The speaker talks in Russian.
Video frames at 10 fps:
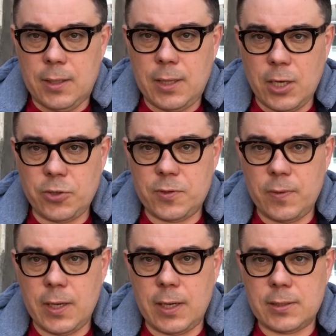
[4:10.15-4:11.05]
Также в
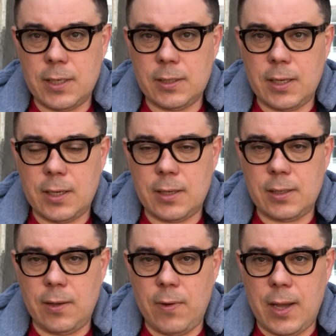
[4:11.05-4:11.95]
своих оценках
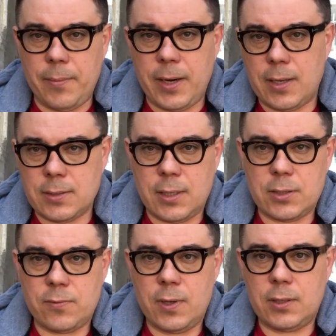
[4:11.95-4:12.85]
глава американской
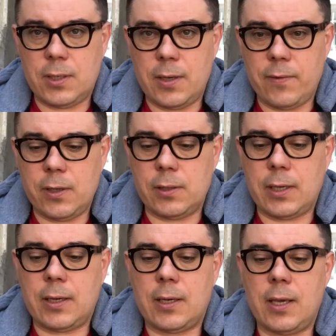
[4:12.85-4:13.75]
разведки Аврил
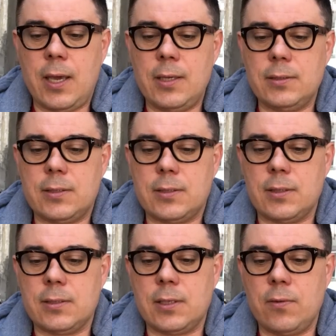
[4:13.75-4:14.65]
Хейнс
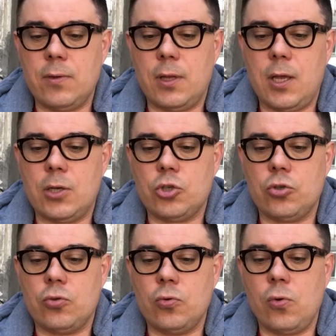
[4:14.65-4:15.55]
заявила,
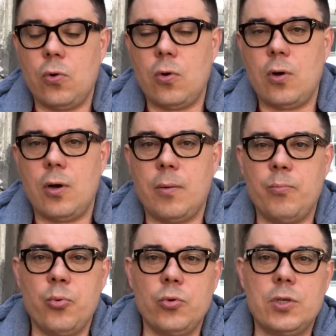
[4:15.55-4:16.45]
что
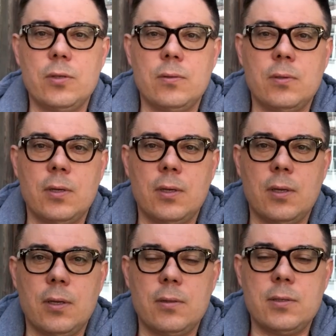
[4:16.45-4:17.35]
Путин,
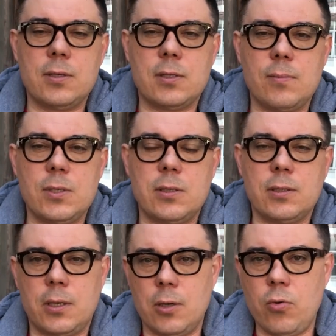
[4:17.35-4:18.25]
э, естественно, мыслит
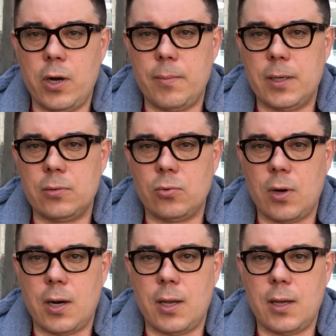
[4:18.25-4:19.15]
категориями,
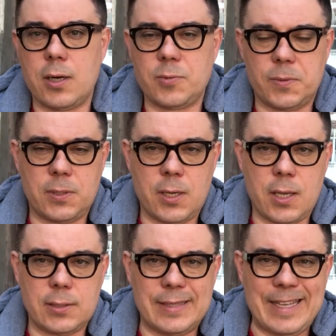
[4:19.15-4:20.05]
которая
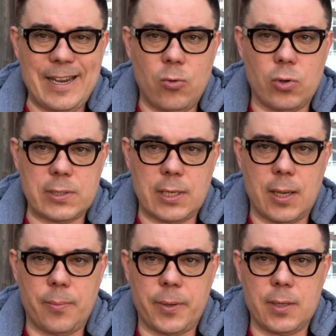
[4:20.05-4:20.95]
распространяется далеко
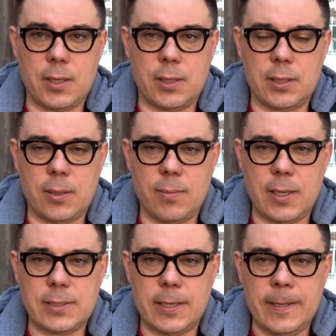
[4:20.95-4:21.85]
за пределы
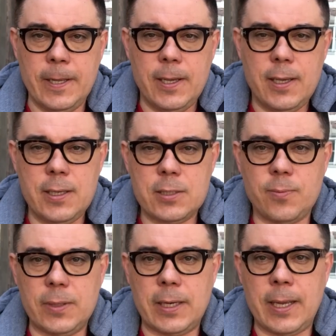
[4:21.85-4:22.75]
Донбасса. И
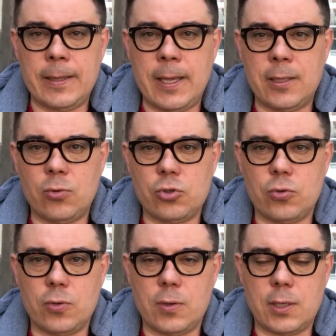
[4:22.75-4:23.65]
несмотря на то,
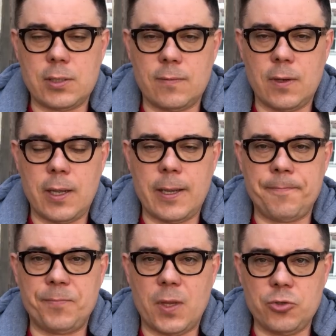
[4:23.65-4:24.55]
что основная
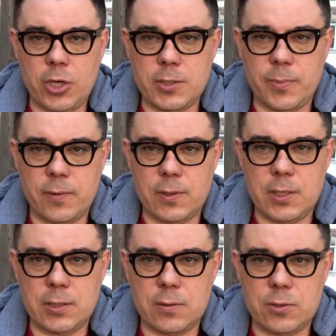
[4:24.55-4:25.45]
часть боевых
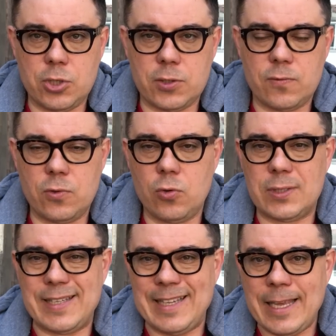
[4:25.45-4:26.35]
действий сейчас
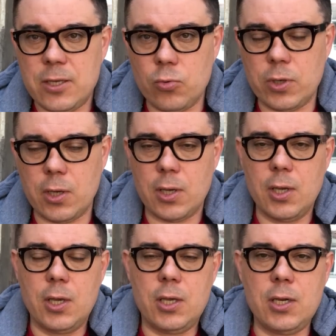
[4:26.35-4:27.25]
ведется на юге
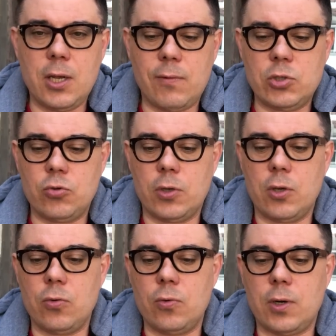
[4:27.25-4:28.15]
и на
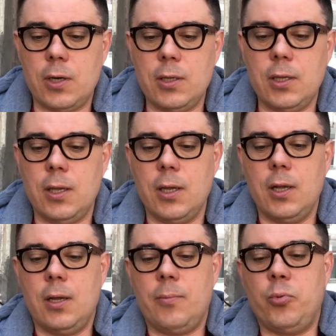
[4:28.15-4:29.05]
востоке Украины,
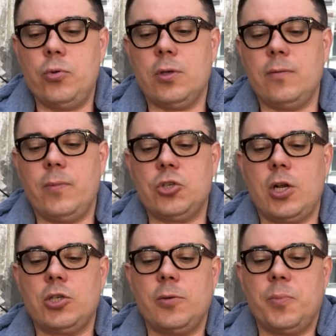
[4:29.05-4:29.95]
Путин в
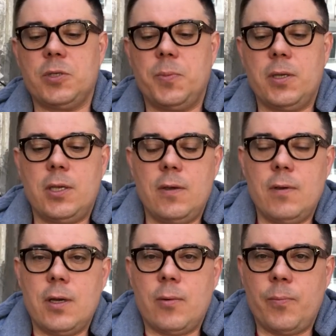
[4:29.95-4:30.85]
ближайшей
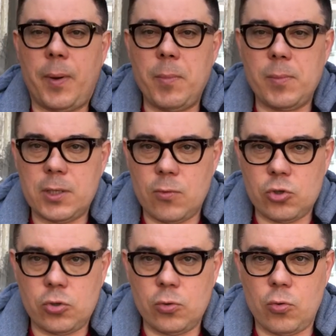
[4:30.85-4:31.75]
перспективе помимо того,
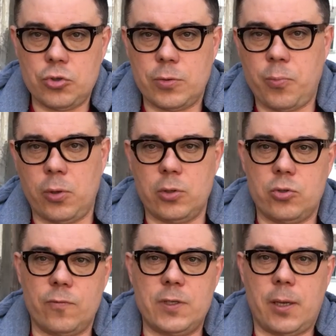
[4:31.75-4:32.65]
что он хочет
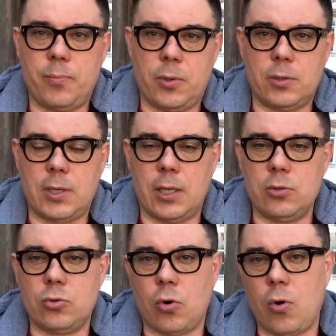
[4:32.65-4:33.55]
полностью взять под
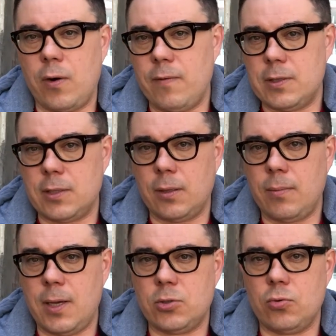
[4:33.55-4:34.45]
контроль весь
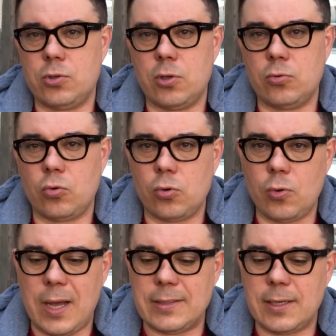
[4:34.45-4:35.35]
Донбасс, то есть территорию
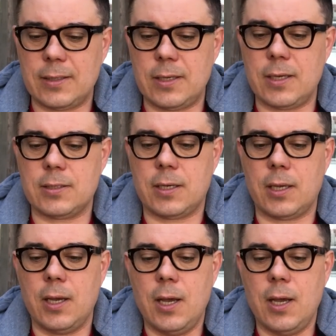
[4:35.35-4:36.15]
Луганской и Донецкой